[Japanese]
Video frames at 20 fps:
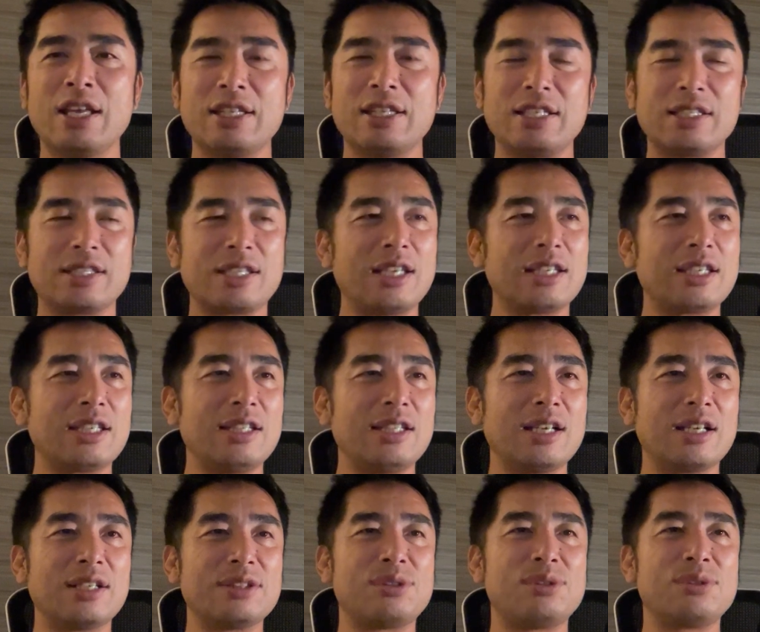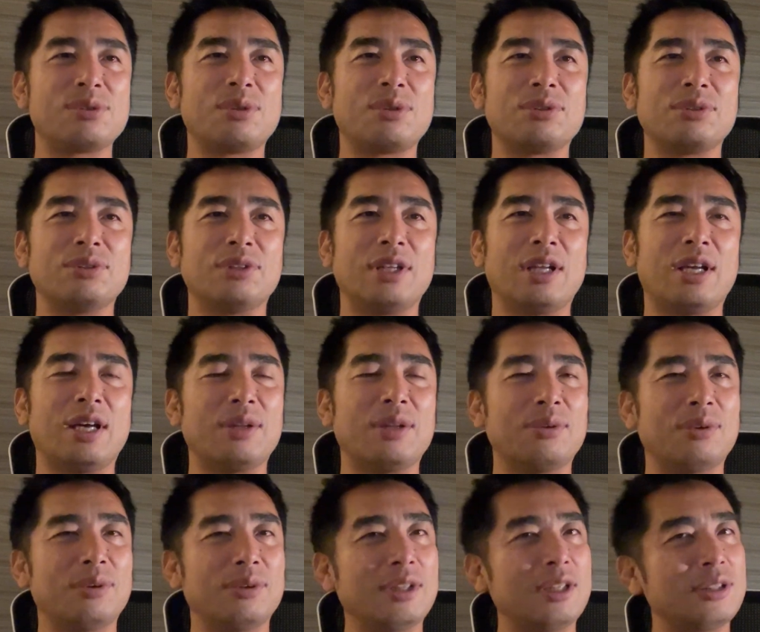で最近なんか中国のねあ
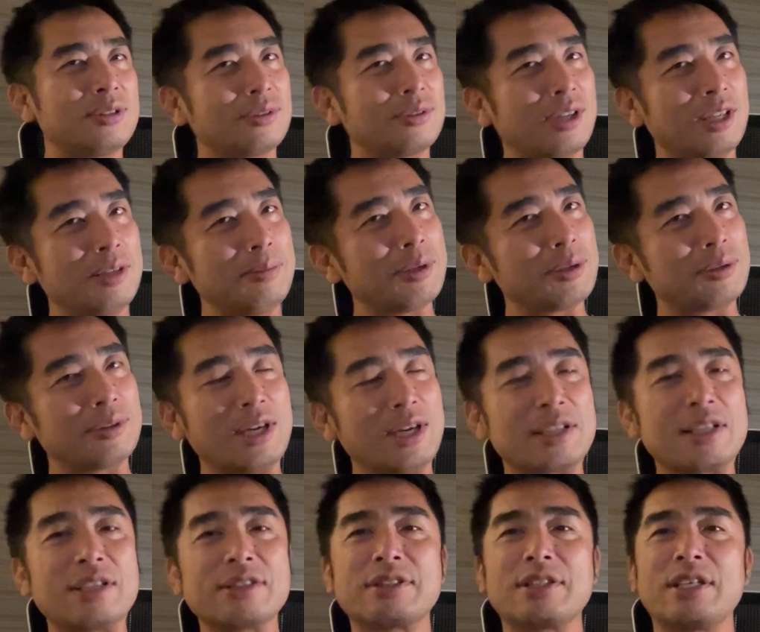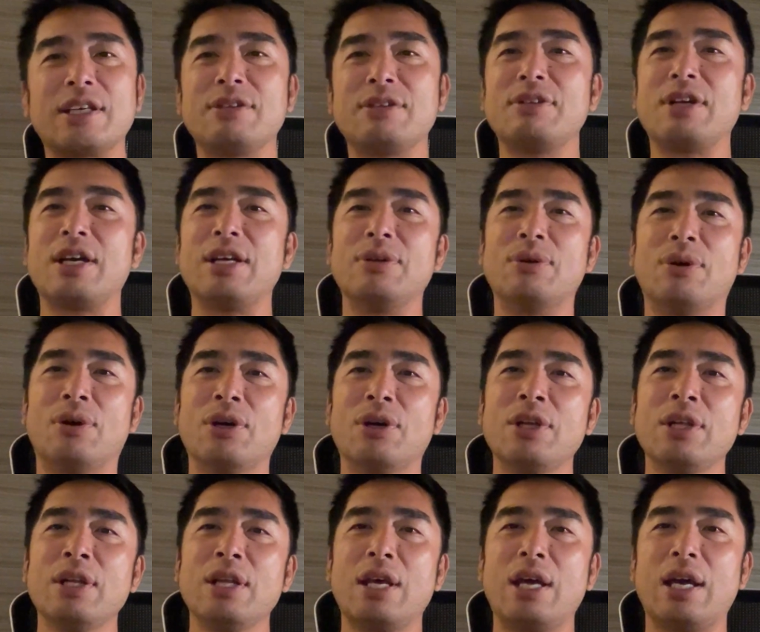のなんていうのか今の大学生ぐらいの、
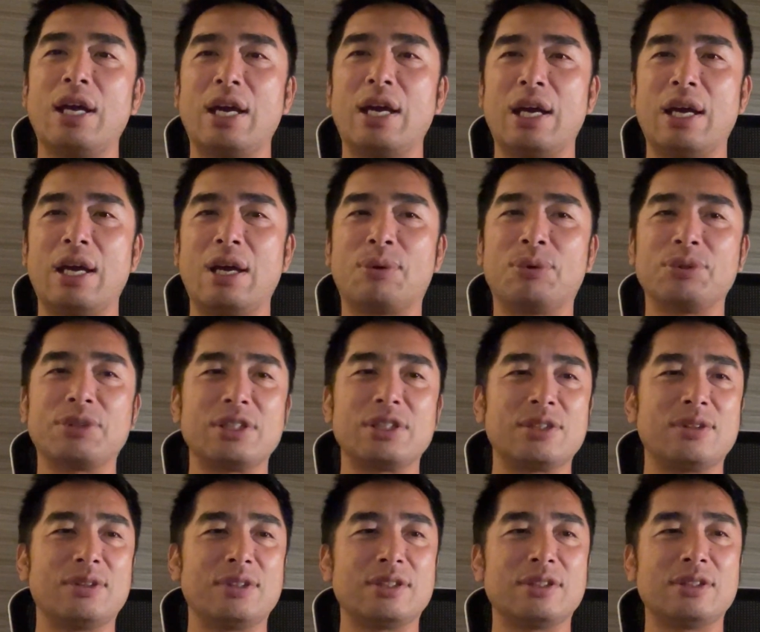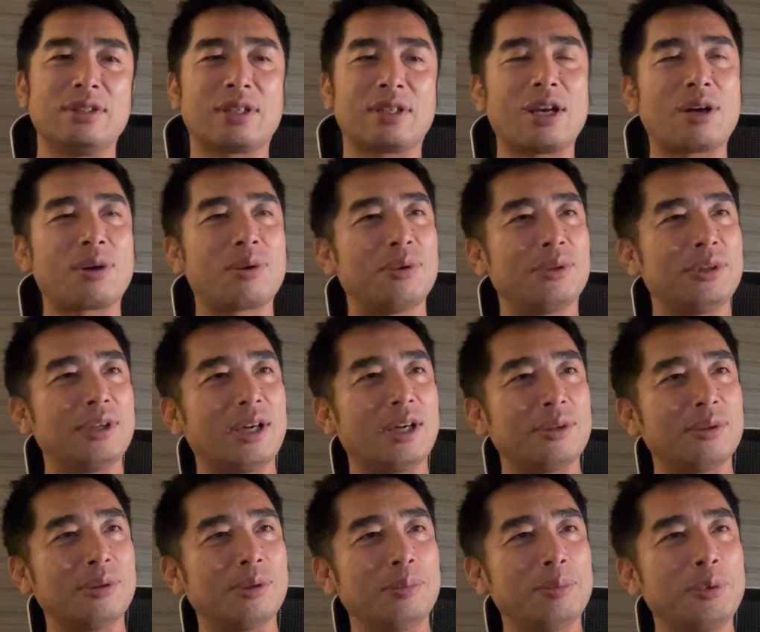えー、子たちはですね結構ねあ
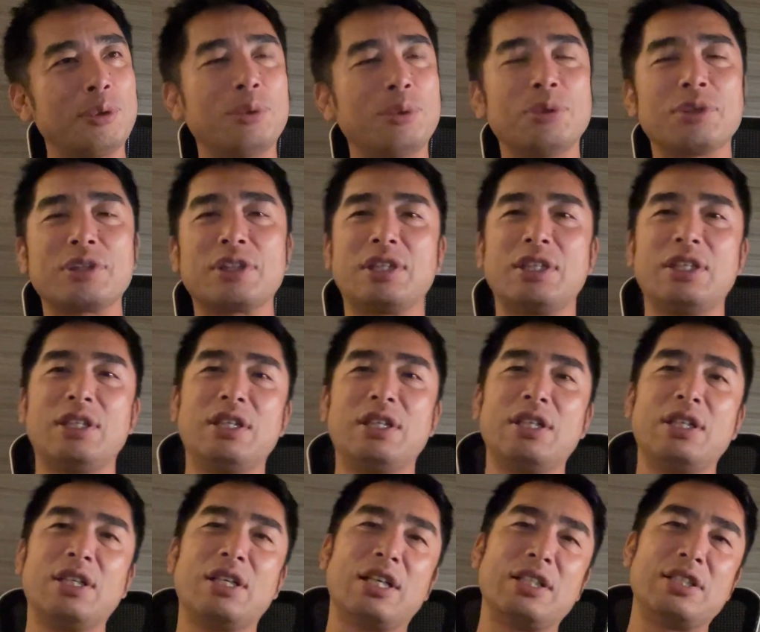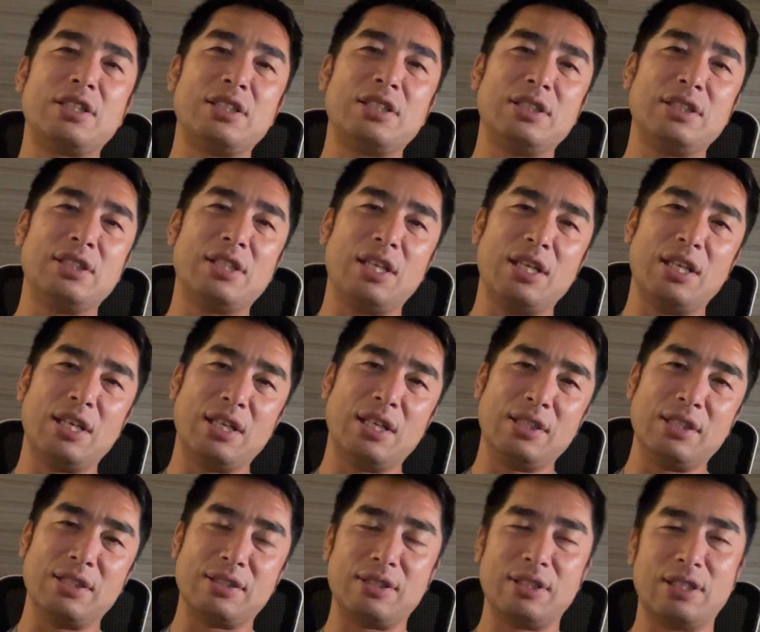の病気がちで
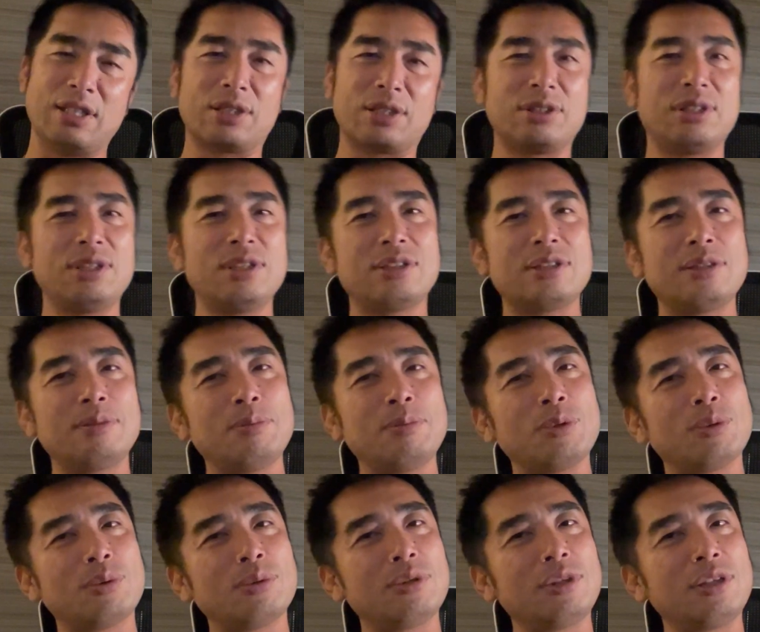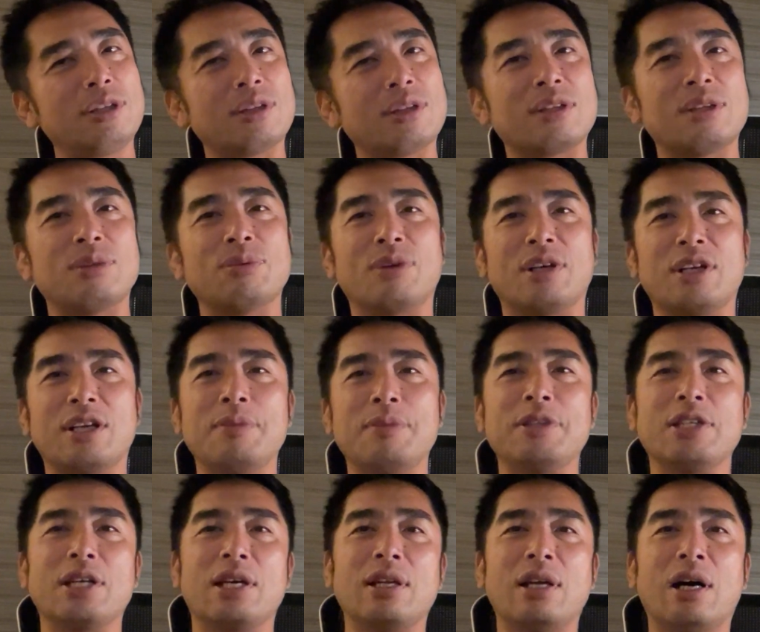ですねなんか精神病になってるのかなみ
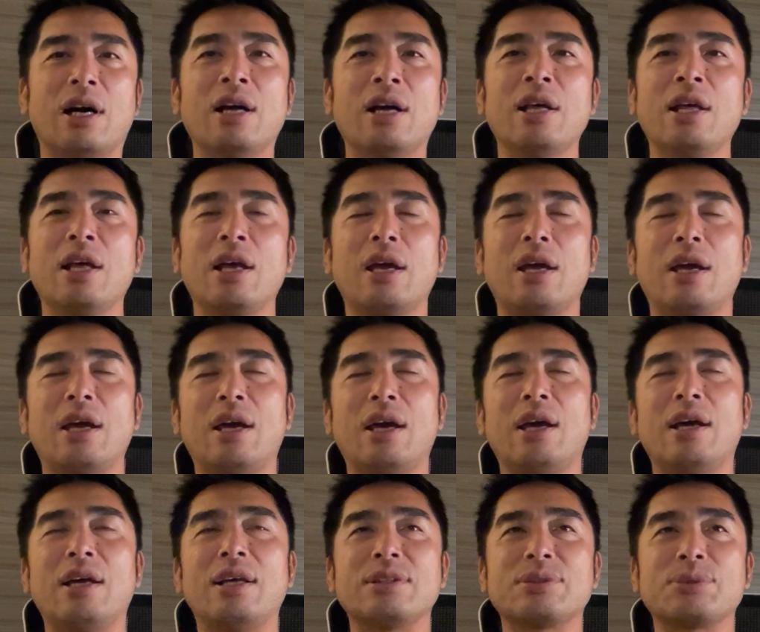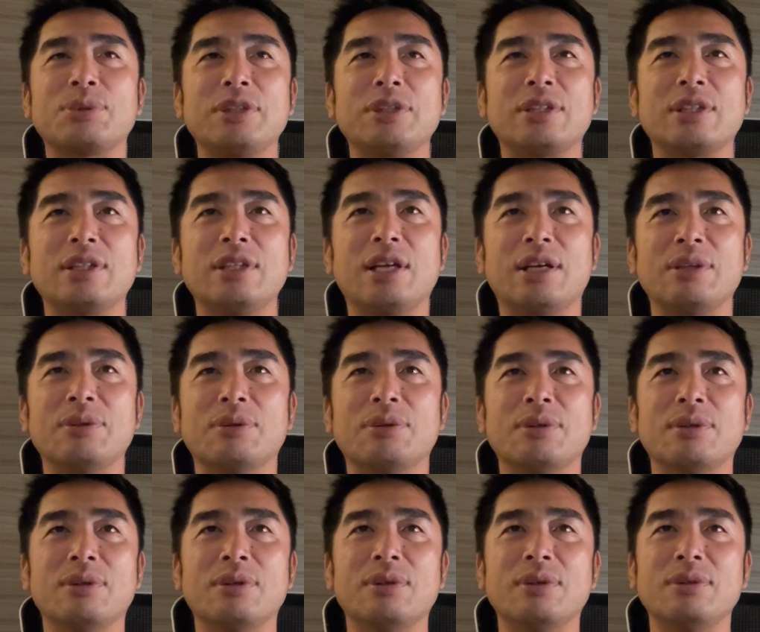たいな、えー、そういったねあ
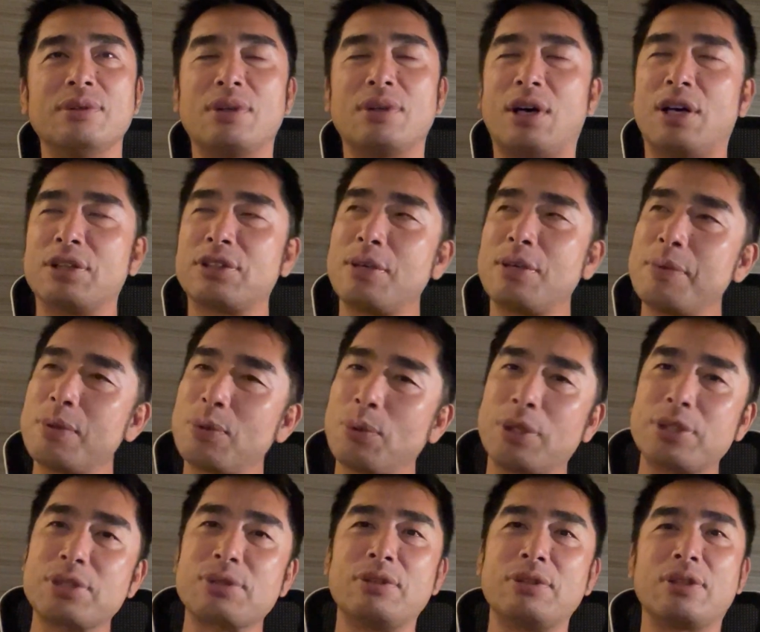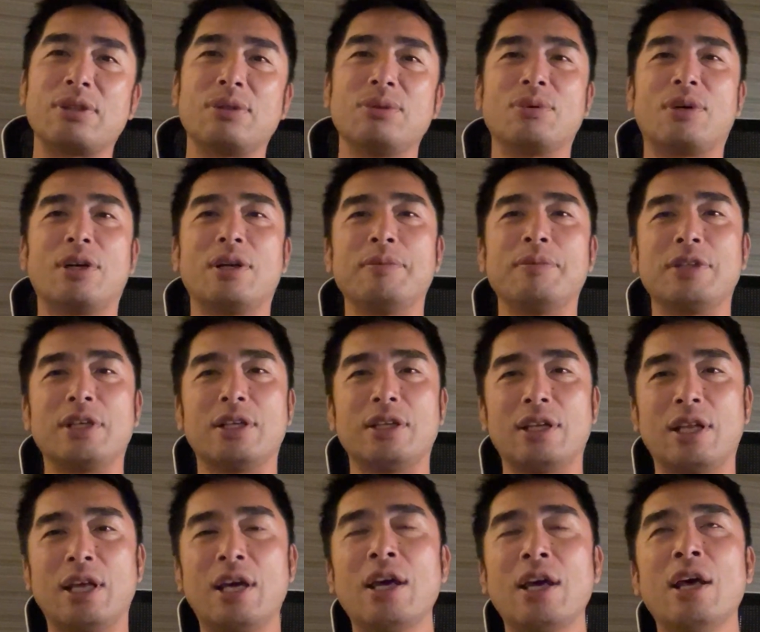のなんか頭がおかしくなってるのかなみたい
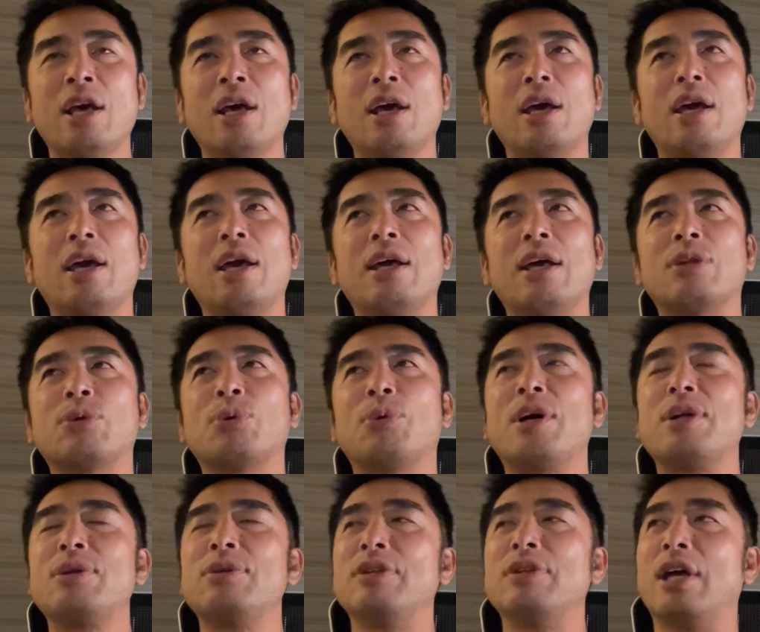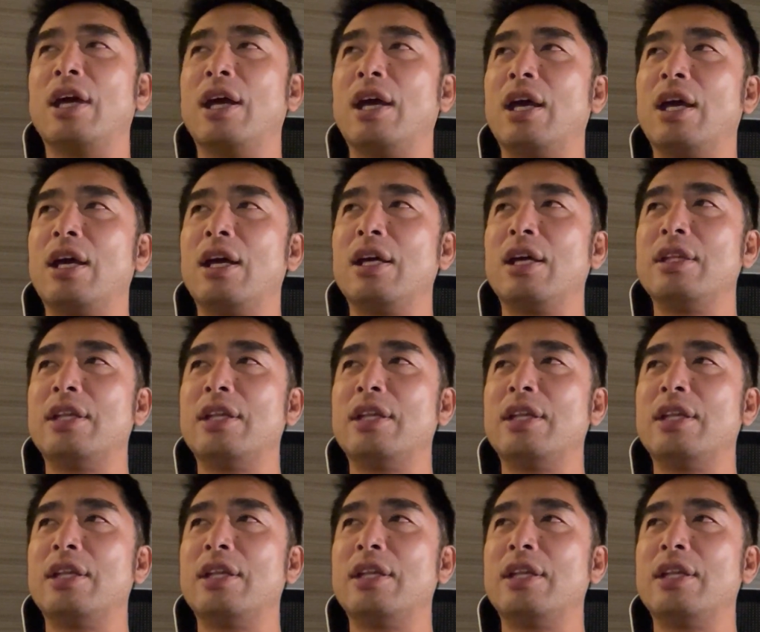なね、えー、とあるね、えー、